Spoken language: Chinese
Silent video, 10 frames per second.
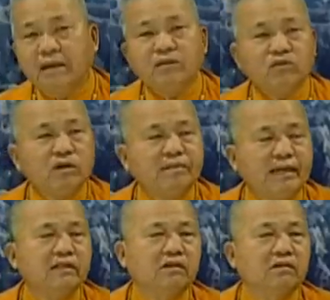面对
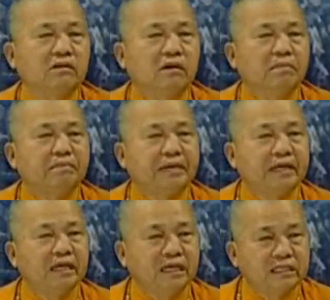面的
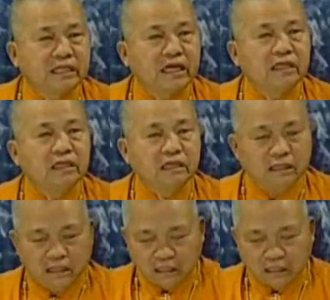平等，